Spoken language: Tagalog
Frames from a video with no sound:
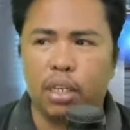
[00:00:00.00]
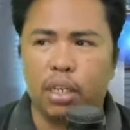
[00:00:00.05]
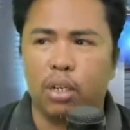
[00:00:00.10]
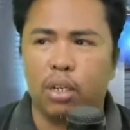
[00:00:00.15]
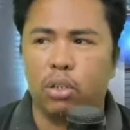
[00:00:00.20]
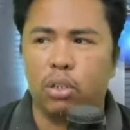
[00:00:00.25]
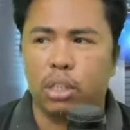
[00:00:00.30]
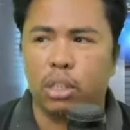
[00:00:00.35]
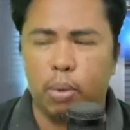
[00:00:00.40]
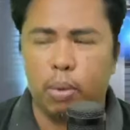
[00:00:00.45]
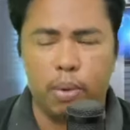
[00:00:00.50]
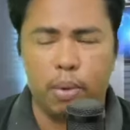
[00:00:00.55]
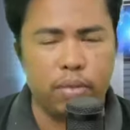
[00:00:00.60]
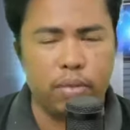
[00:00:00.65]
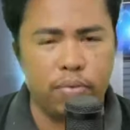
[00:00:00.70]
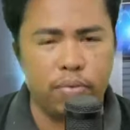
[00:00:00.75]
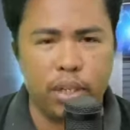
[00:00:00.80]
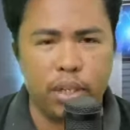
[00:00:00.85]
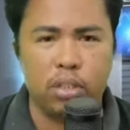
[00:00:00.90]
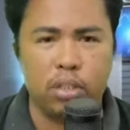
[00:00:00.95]
kayo sa bawat
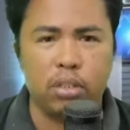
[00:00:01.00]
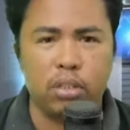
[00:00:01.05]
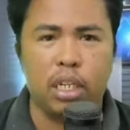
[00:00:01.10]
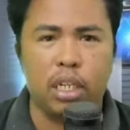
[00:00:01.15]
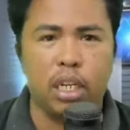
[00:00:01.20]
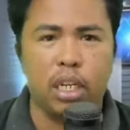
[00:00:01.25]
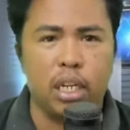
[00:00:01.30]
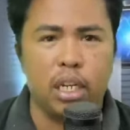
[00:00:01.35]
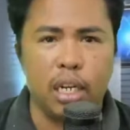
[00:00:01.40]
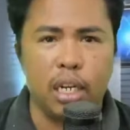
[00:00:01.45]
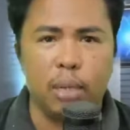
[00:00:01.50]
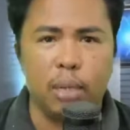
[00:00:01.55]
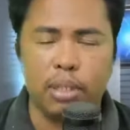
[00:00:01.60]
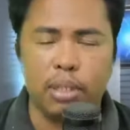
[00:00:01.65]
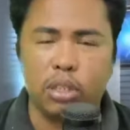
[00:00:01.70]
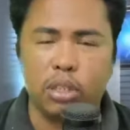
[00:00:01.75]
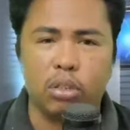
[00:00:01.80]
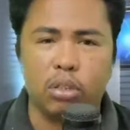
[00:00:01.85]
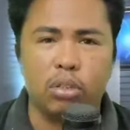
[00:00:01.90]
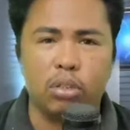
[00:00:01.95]
video na
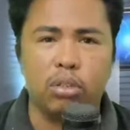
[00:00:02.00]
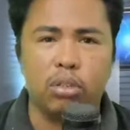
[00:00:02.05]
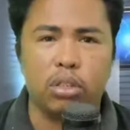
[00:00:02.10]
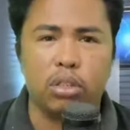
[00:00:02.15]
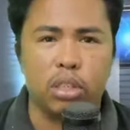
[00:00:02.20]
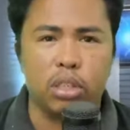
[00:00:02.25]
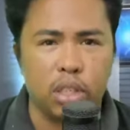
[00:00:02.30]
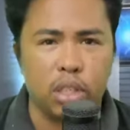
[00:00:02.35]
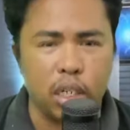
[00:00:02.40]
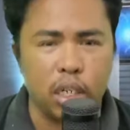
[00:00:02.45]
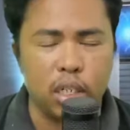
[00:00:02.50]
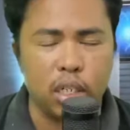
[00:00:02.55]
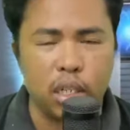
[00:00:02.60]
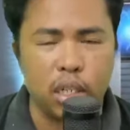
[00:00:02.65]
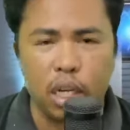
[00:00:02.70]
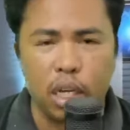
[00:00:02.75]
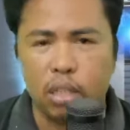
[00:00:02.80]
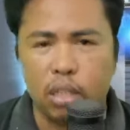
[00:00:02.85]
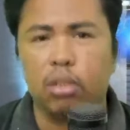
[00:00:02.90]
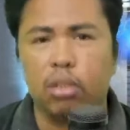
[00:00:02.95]
ilalabas ko sa channel
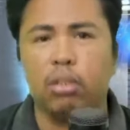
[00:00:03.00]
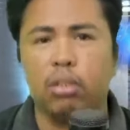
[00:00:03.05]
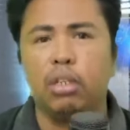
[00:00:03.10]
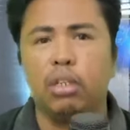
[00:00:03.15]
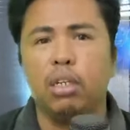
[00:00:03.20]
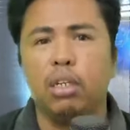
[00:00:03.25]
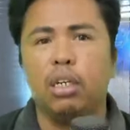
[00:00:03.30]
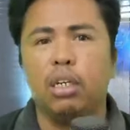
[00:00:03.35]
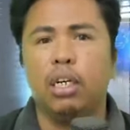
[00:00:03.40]
na ito.